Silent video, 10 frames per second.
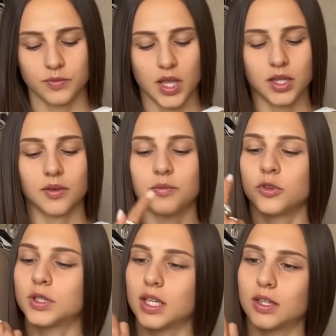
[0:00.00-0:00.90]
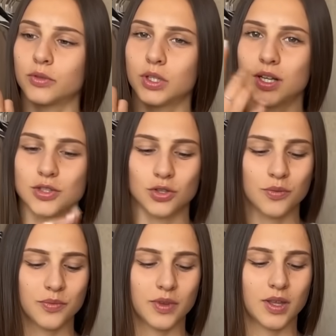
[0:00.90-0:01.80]
Это вот это вот
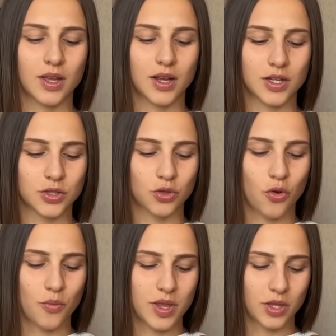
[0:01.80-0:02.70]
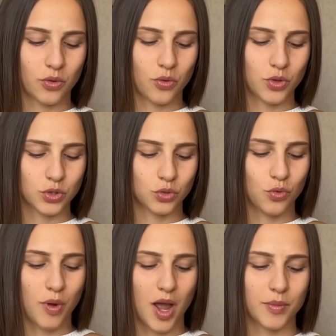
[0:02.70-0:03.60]
кольцо Кольцо у меня такое с
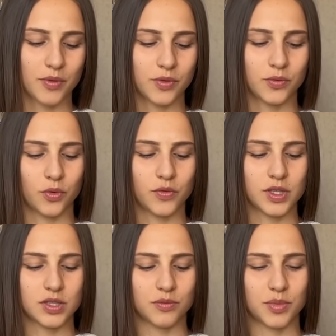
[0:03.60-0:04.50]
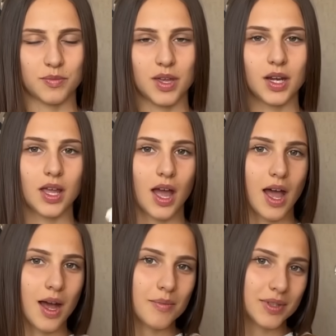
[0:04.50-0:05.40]
губами, вы его увидите в примерке,
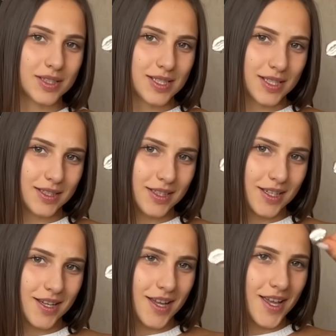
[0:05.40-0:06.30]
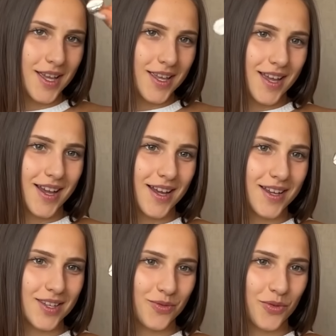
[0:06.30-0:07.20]
обалденное. Я
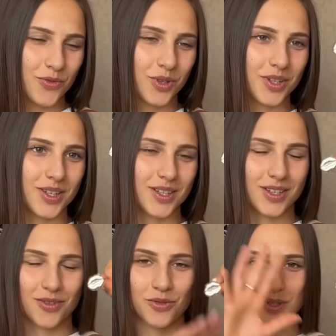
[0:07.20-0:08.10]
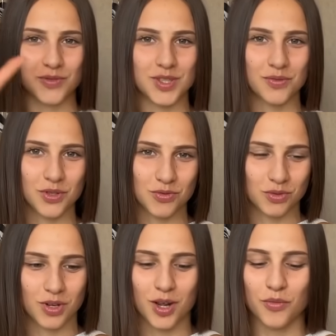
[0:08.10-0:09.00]
его фоткала на фоне всего, чего
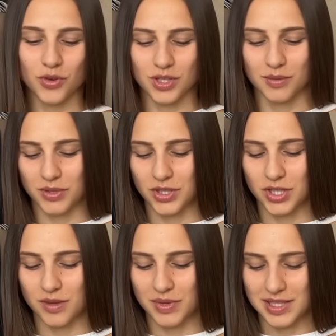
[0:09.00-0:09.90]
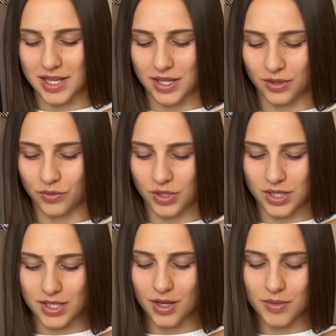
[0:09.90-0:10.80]
только можно на протяжении последних двух
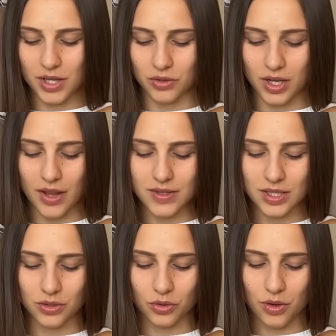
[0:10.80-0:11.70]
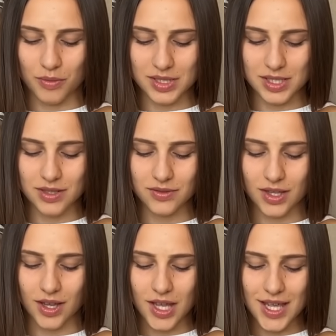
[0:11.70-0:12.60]
недель. Мне оно нравится, оно такое
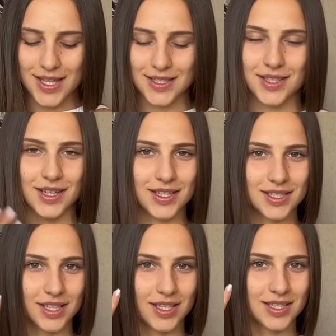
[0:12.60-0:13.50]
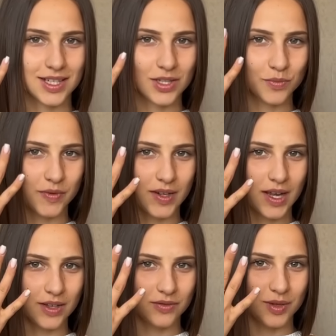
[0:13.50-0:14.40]
массивное, интересное и сразу
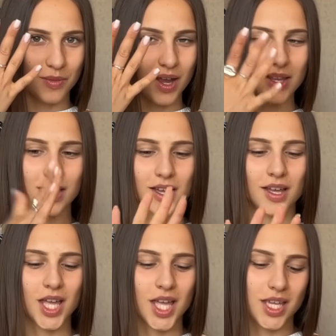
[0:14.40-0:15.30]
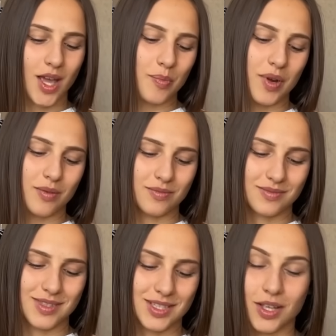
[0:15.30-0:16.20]
привлекает внимание. Я прям,
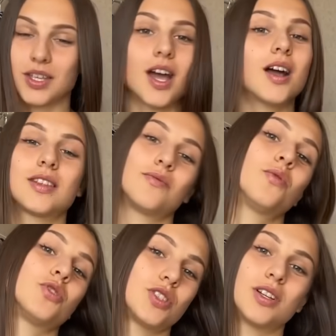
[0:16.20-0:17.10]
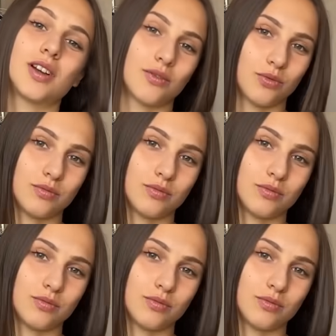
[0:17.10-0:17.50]
не знаю, я от него очень сильно кайфую.